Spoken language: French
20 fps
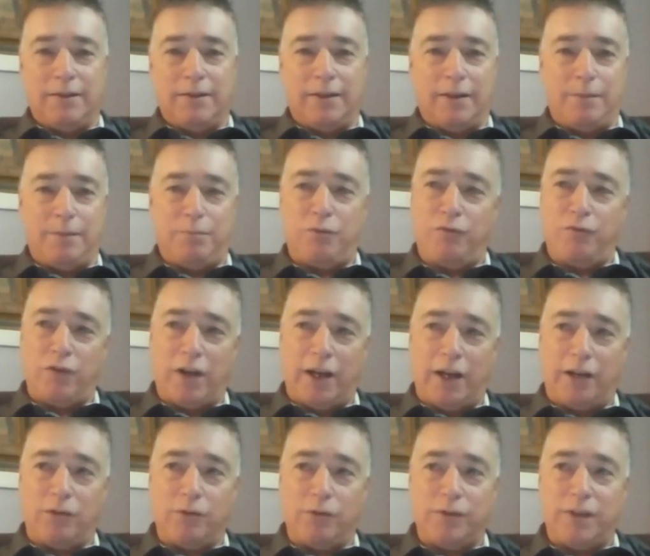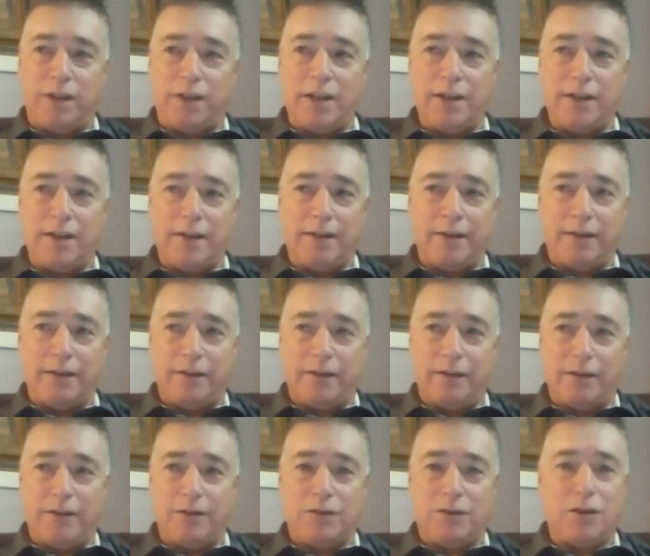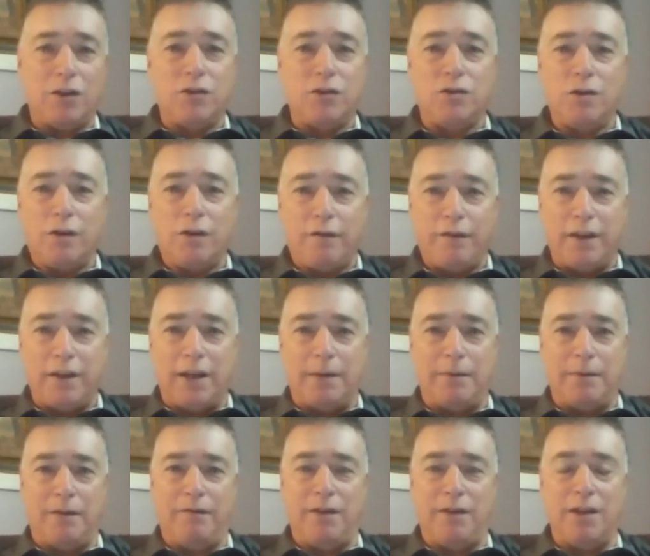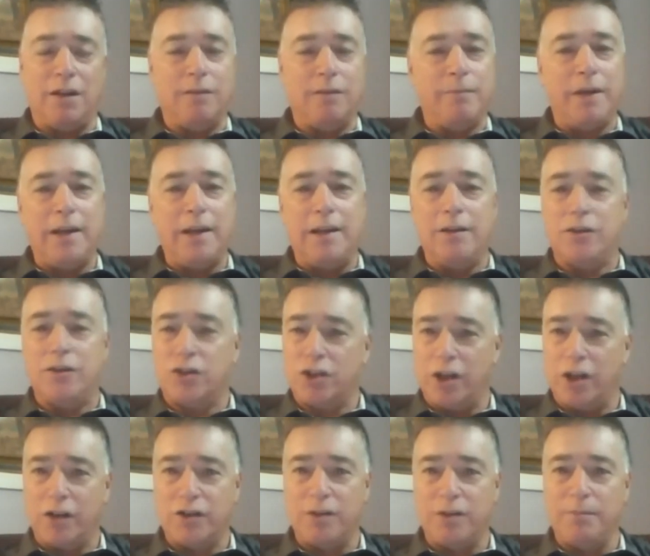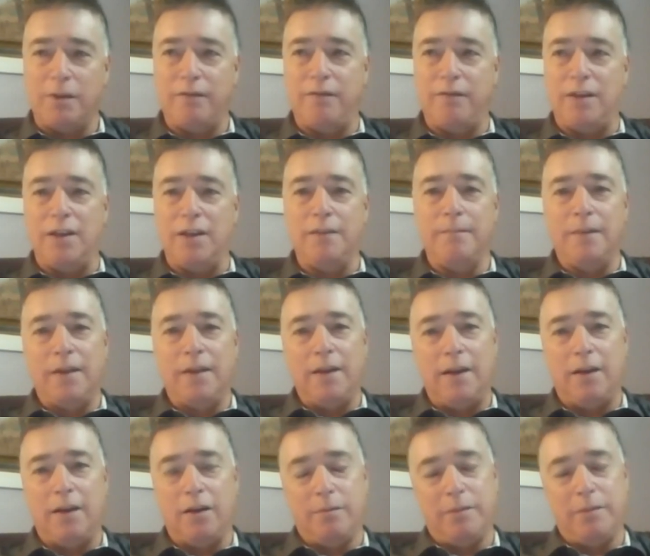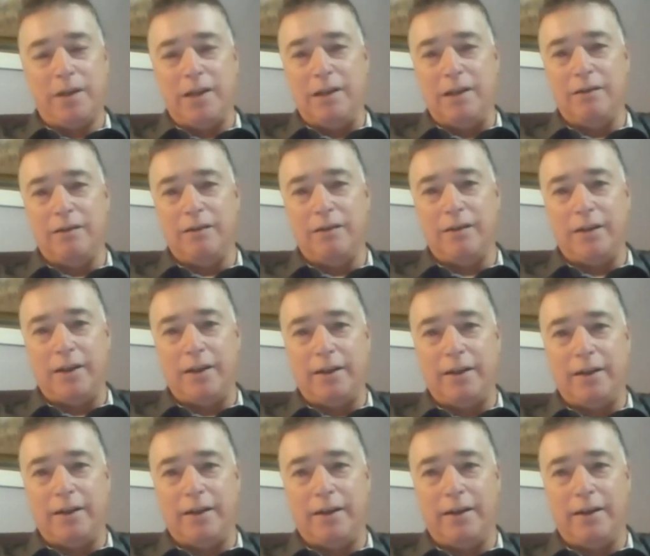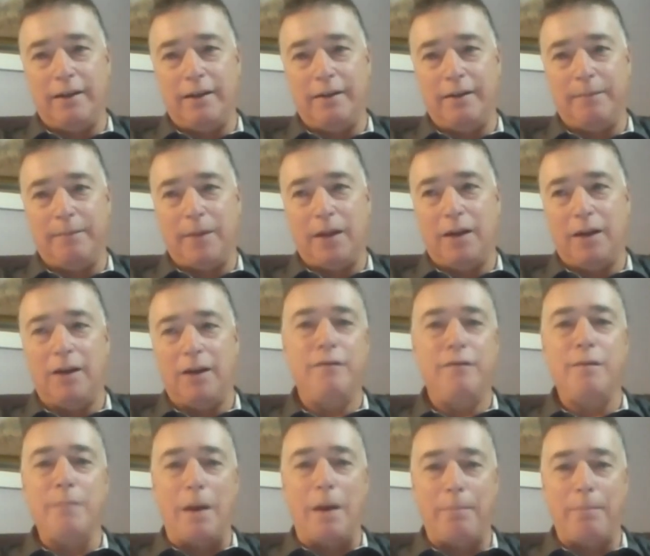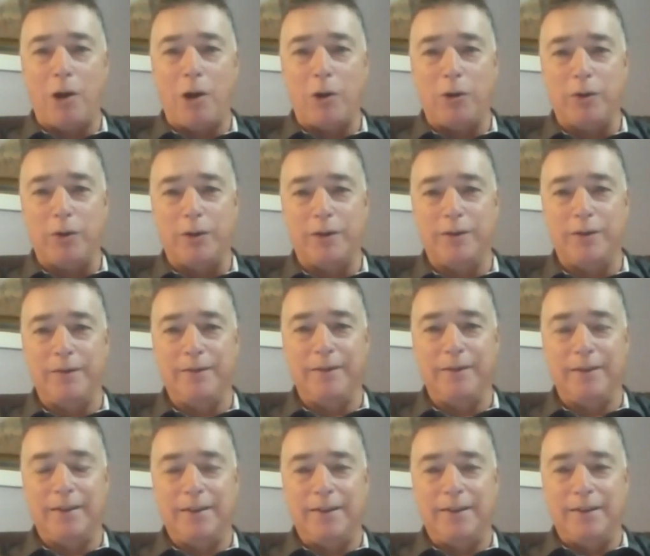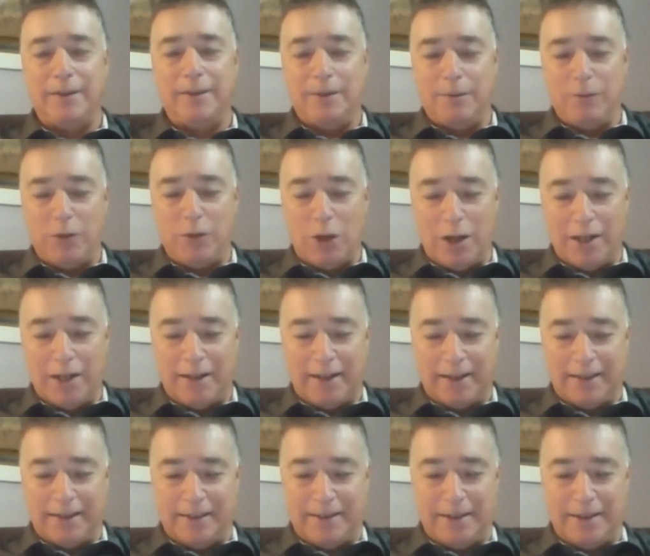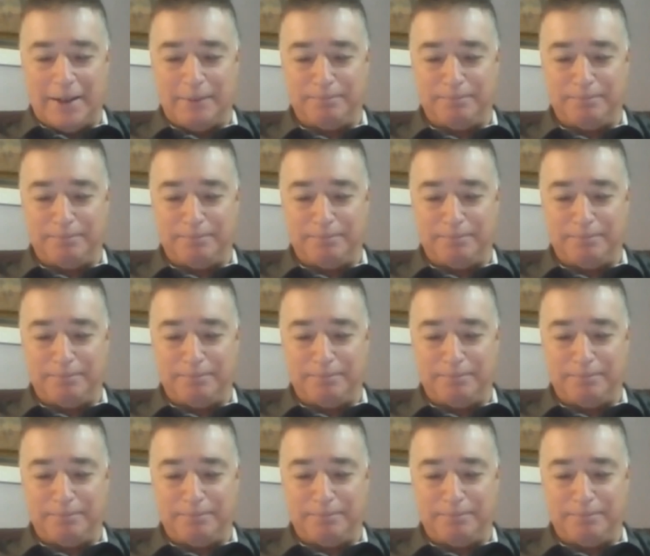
pour vous raconter ce que Dieu a fait dans ma vie, comment il a changé ma vie et comment il a enlevé ma peur de l'éternité.